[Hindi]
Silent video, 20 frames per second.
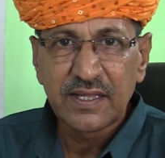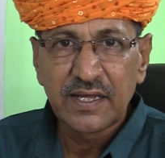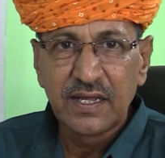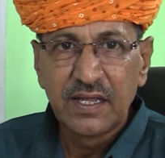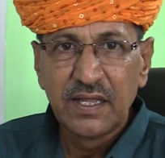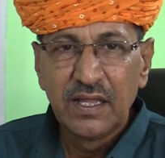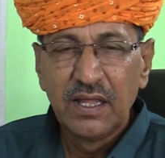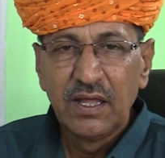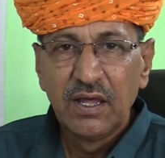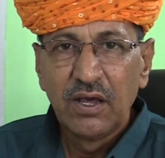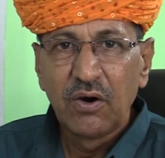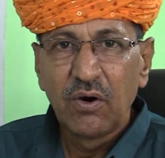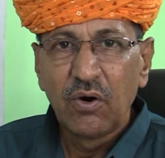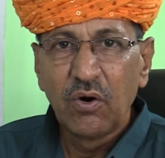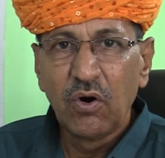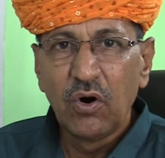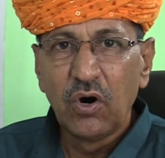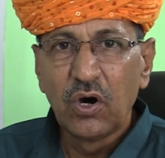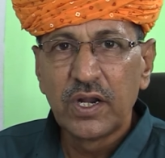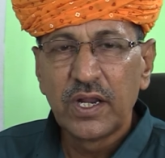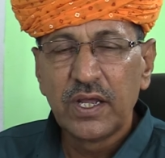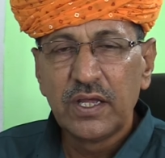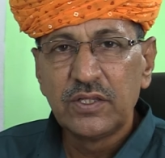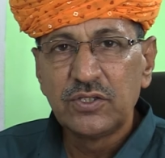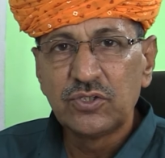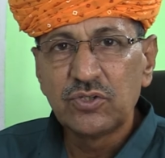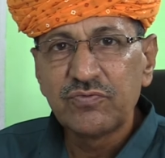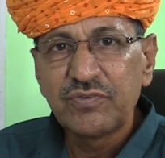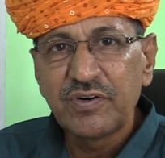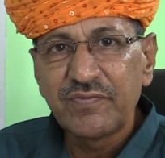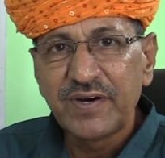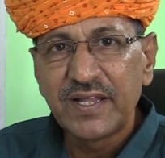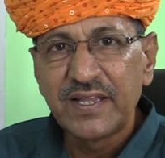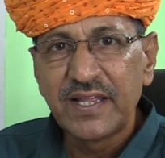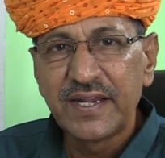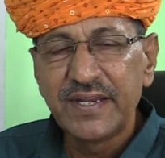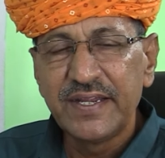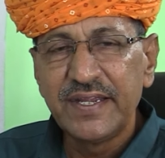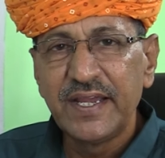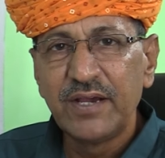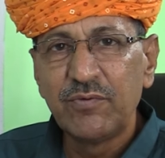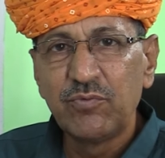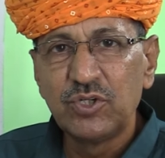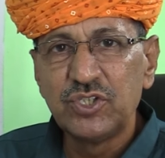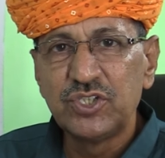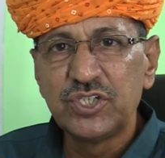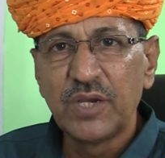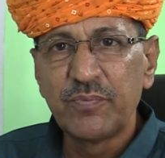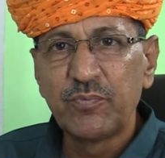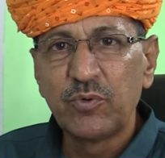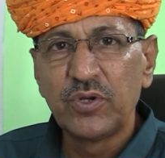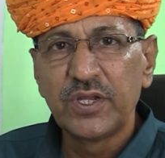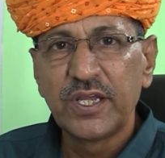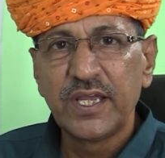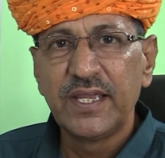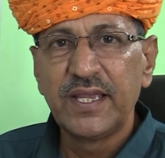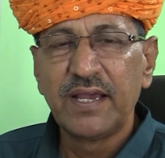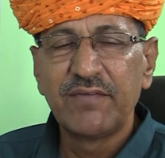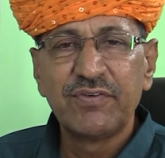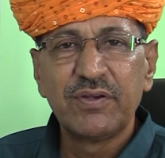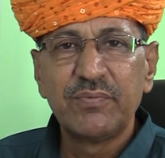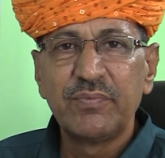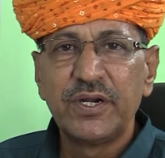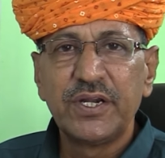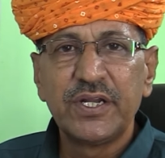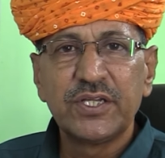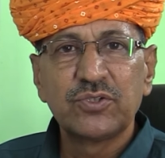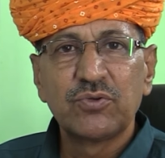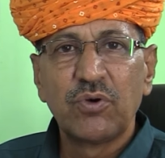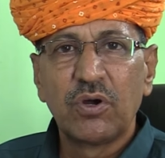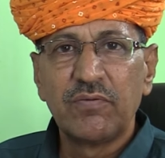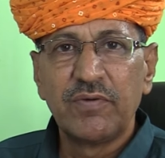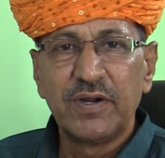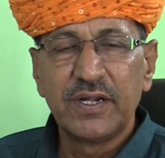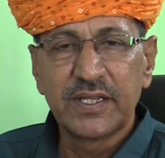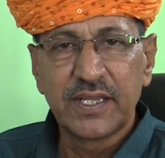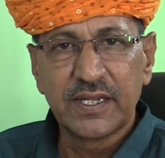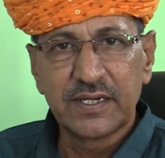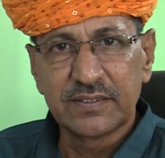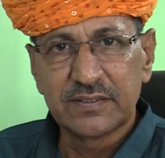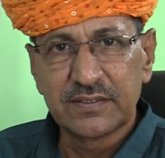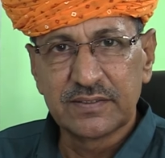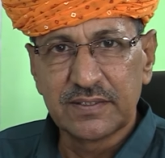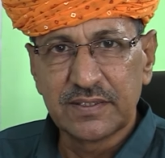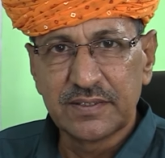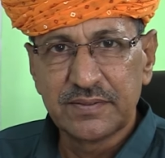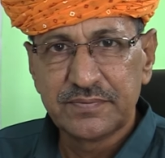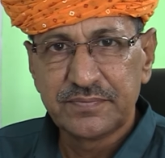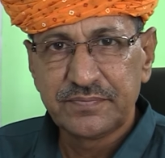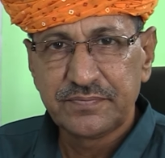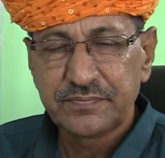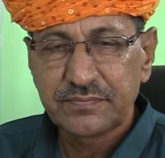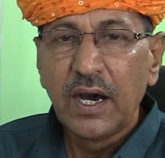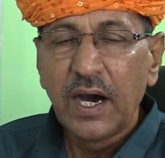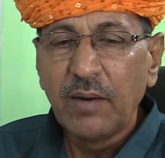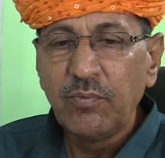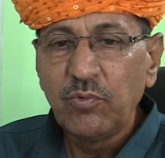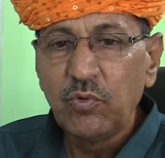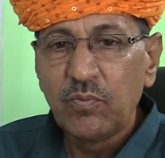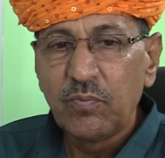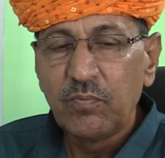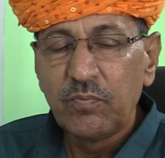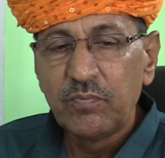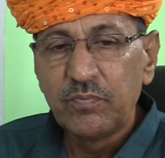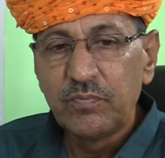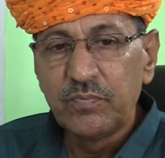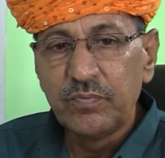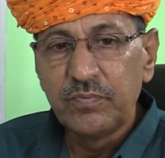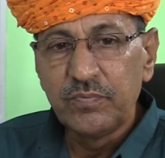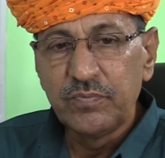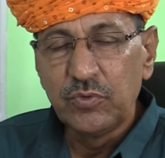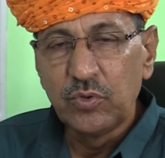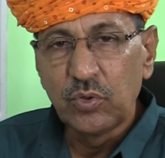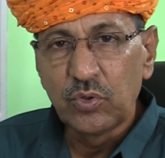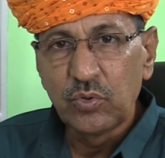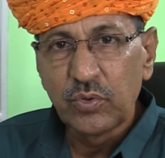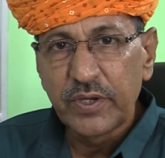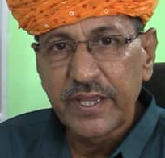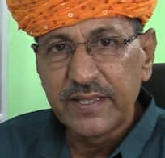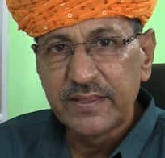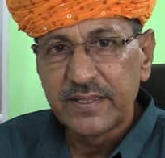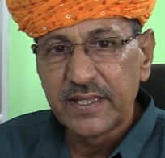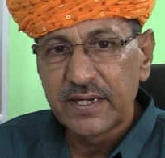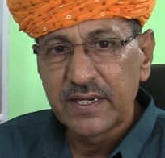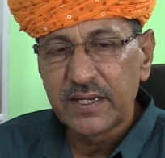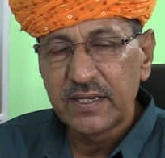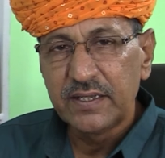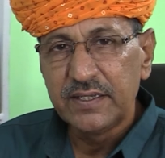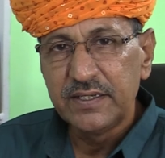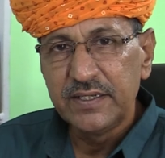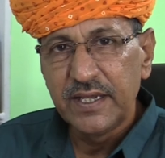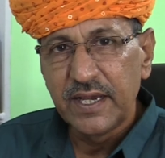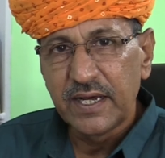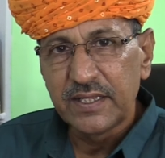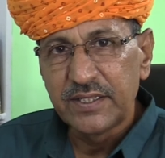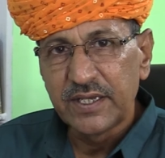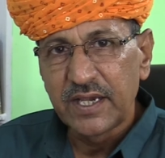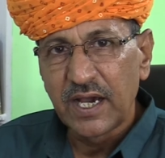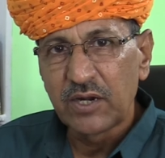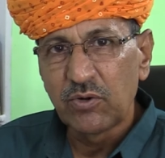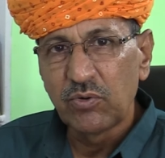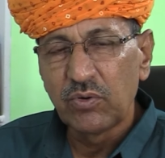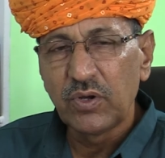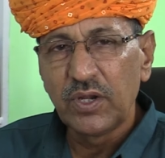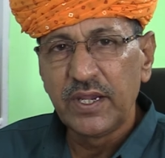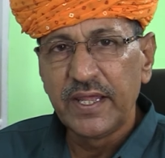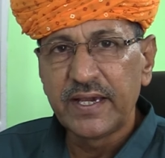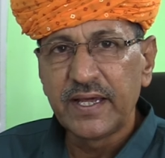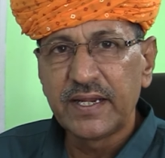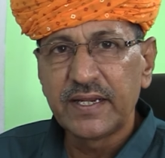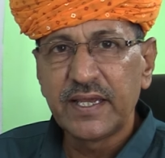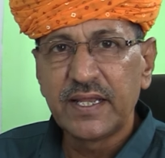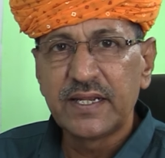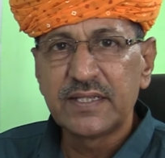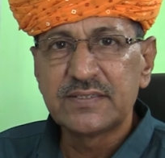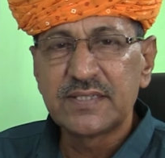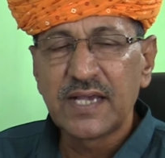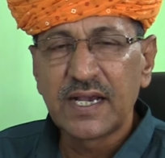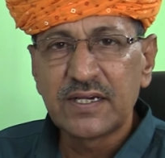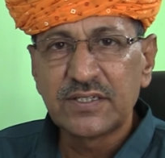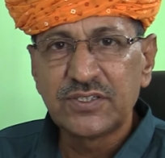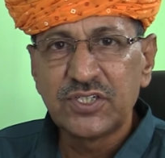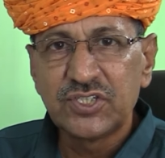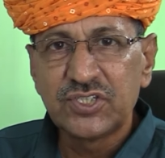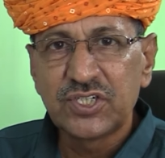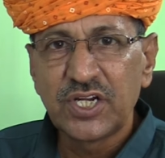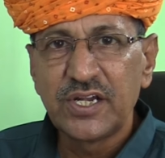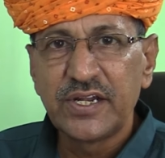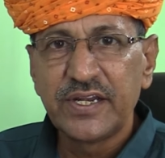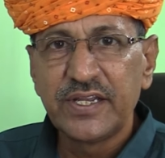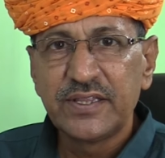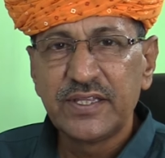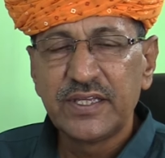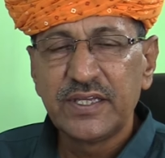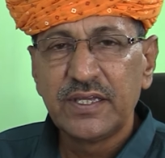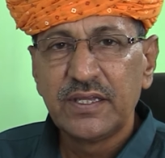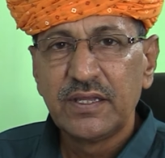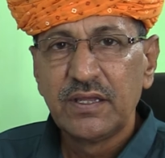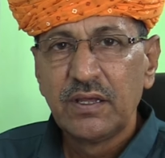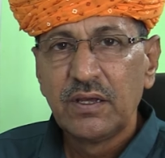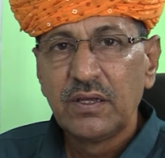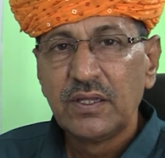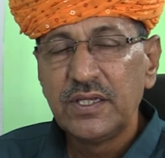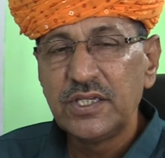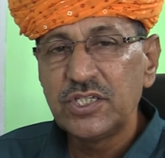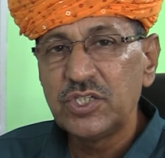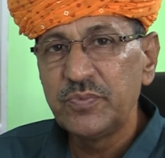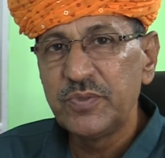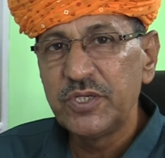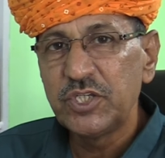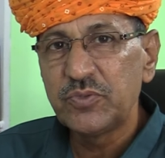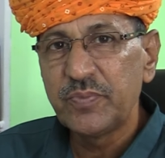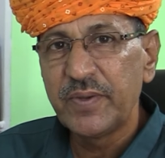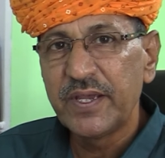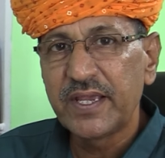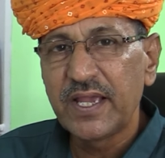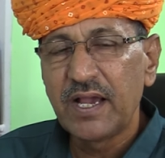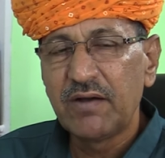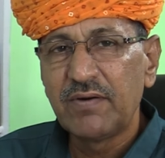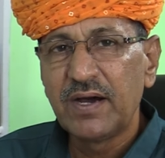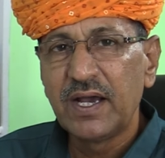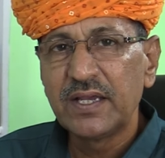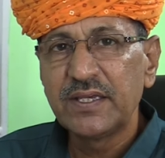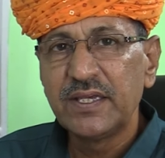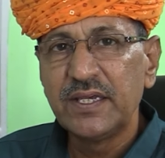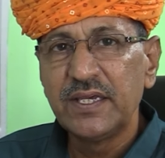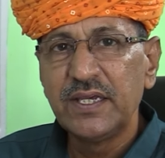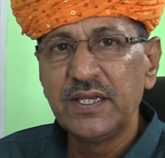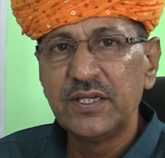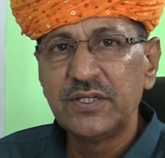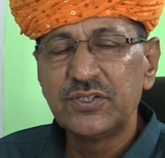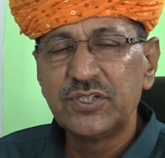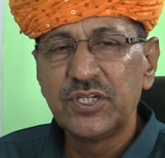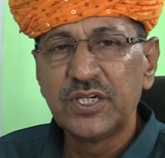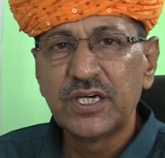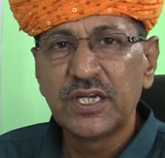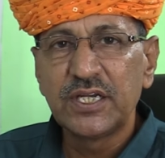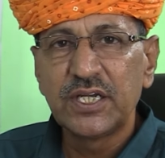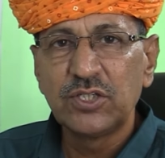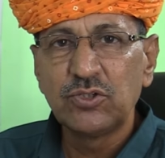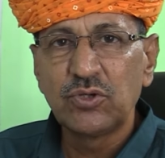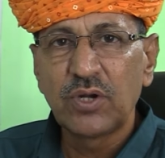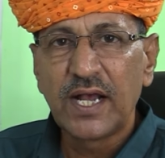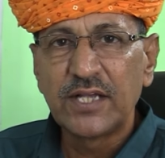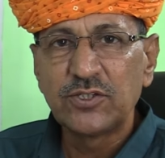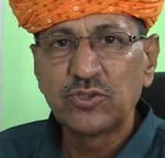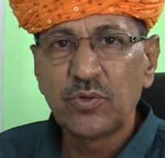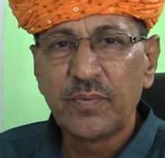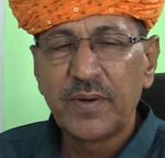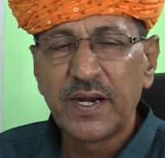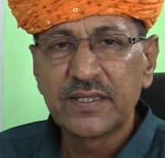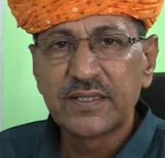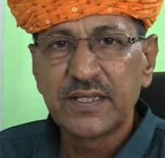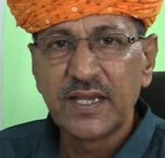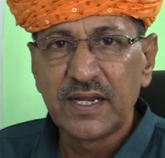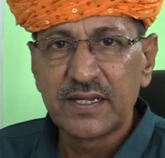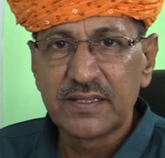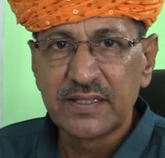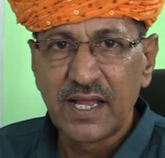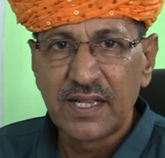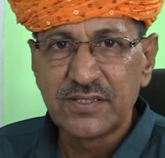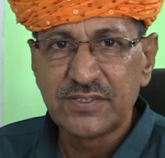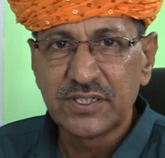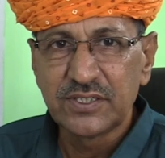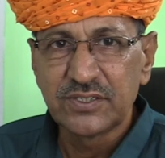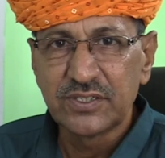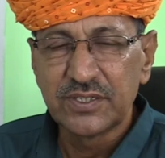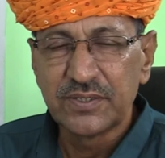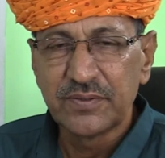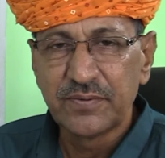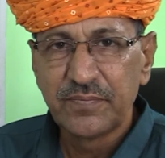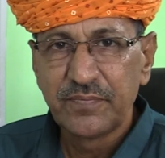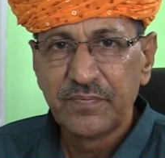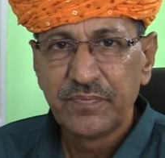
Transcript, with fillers: था और जो वफादारी है वो जयपुर की या फिर ब्रिटिश गवर्नमेंट की करता था अब दोनों के अंदर ये अधिकारों को लेकर के रस्सा खसी चल रही थी इस बीच में क्या हुआ कि सीकर के जो राजकुमार थे हरदयाल सिंह जी